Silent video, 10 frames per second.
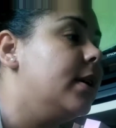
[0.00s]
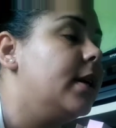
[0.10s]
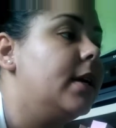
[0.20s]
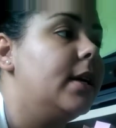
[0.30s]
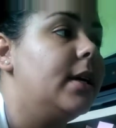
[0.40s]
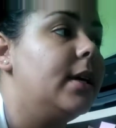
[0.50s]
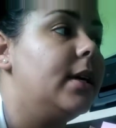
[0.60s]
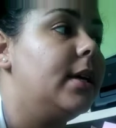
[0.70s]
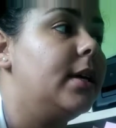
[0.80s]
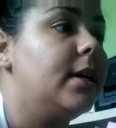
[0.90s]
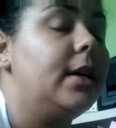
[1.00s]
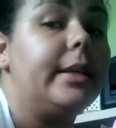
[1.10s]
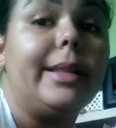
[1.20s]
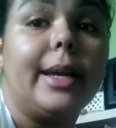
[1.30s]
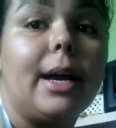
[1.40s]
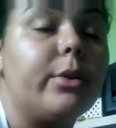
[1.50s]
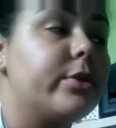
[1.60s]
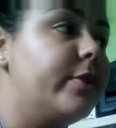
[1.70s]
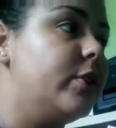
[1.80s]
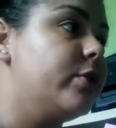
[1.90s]
é, entregar
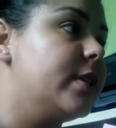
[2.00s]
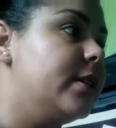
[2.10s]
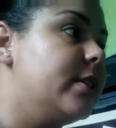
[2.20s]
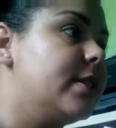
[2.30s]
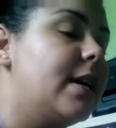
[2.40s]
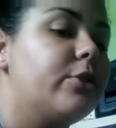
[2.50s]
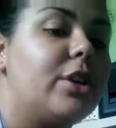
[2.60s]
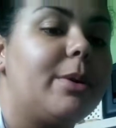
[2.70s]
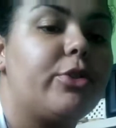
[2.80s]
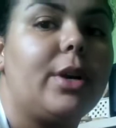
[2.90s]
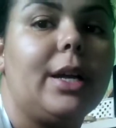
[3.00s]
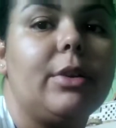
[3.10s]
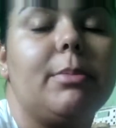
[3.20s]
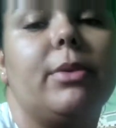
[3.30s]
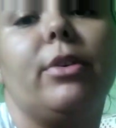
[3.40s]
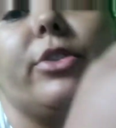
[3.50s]
os vídeos antes, tá? Eu tinha machucado a mão,